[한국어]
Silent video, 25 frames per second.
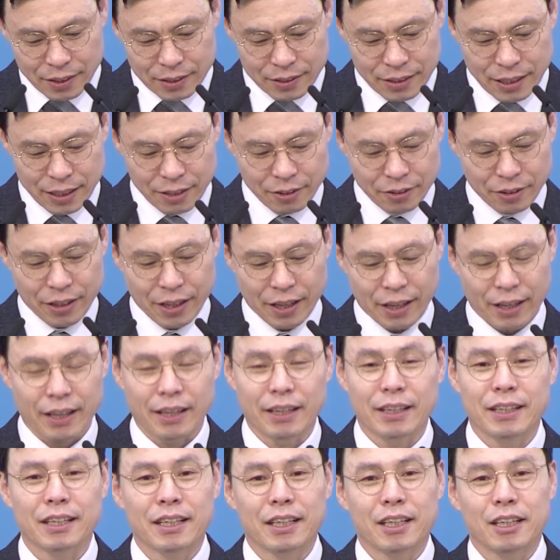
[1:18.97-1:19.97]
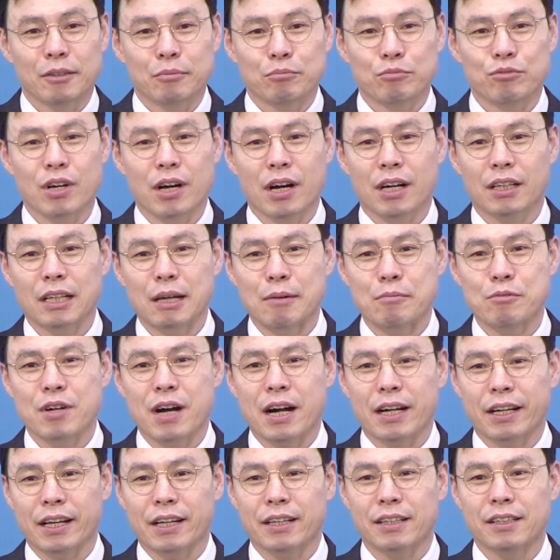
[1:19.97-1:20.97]
자 이렇게 무화과 나무
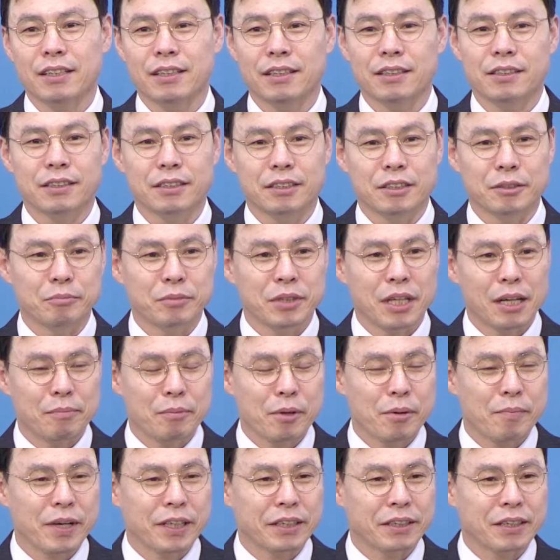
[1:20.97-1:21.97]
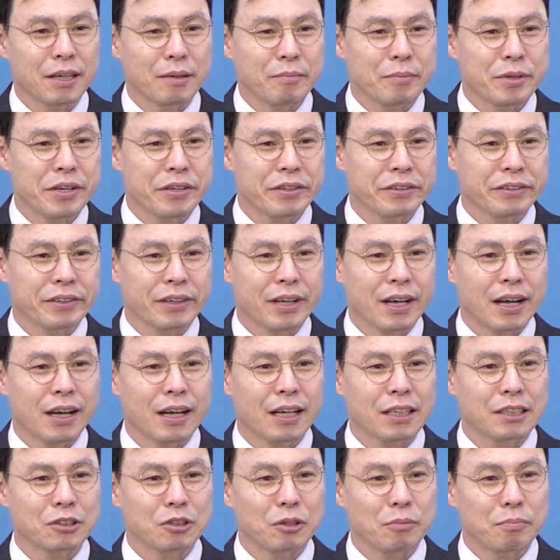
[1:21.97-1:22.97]
아래를 좀 살펴봤다면 한
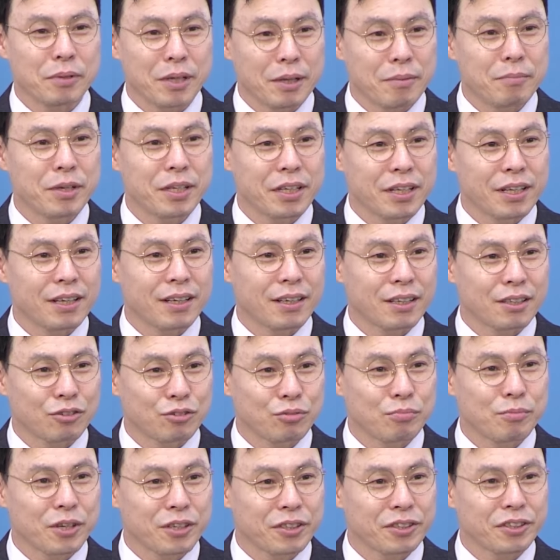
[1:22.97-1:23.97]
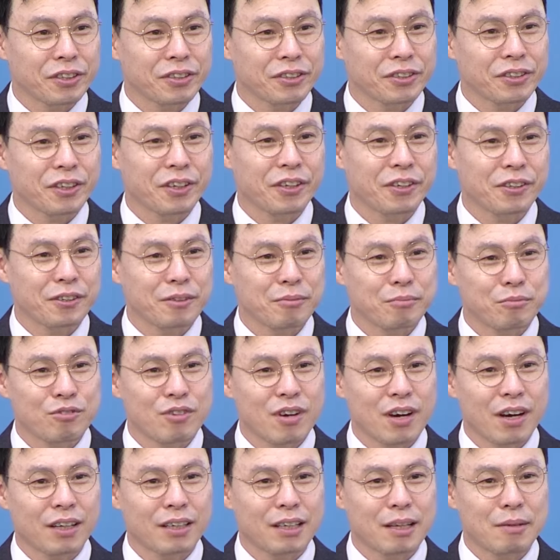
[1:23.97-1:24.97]
가지 더 비밀이 숨어 있었어요.
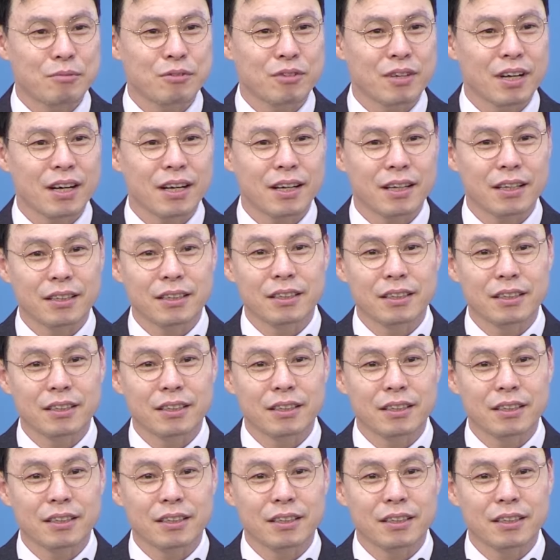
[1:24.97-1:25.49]
무화과 나무가